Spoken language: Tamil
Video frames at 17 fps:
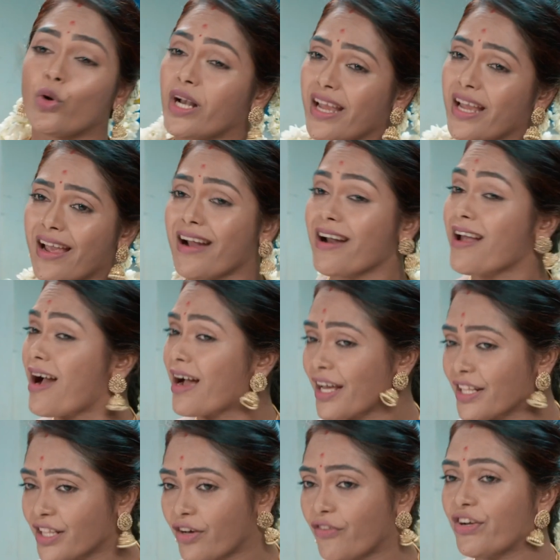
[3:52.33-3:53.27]
உன்னையே
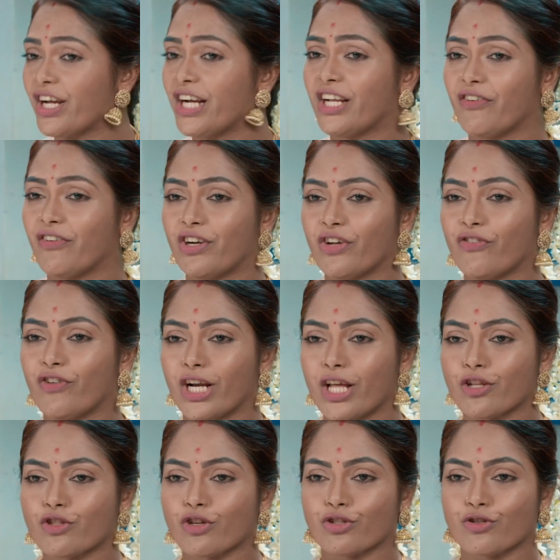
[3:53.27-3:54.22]
நாங்க இந்த வீட்டை விட்டு வெளியே
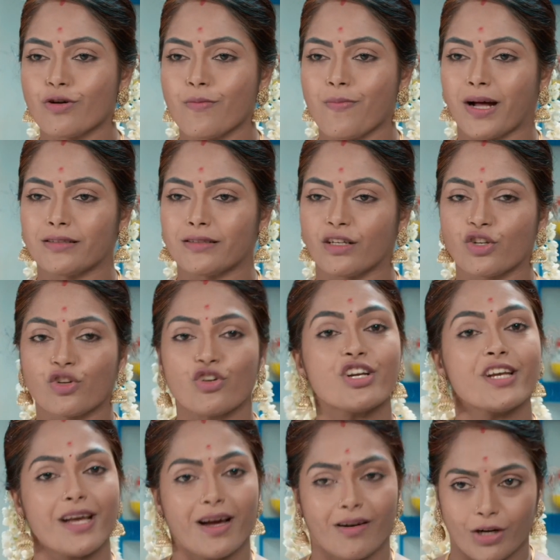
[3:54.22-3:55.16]
துரத்தணும்னு பாத்துட்டு
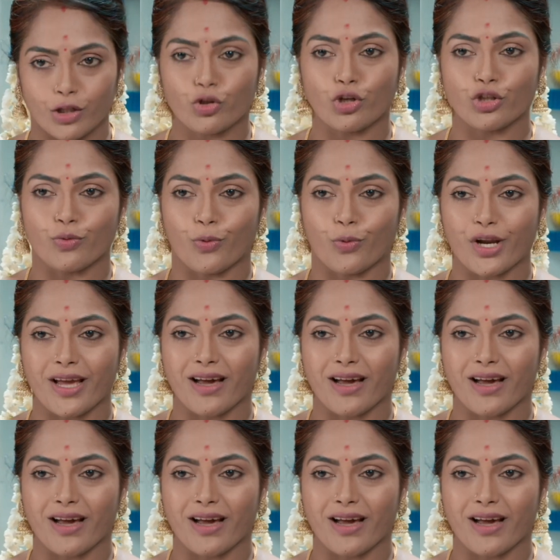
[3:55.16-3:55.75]
இருக்கோம் நீ அவளை வெளியே துரத்த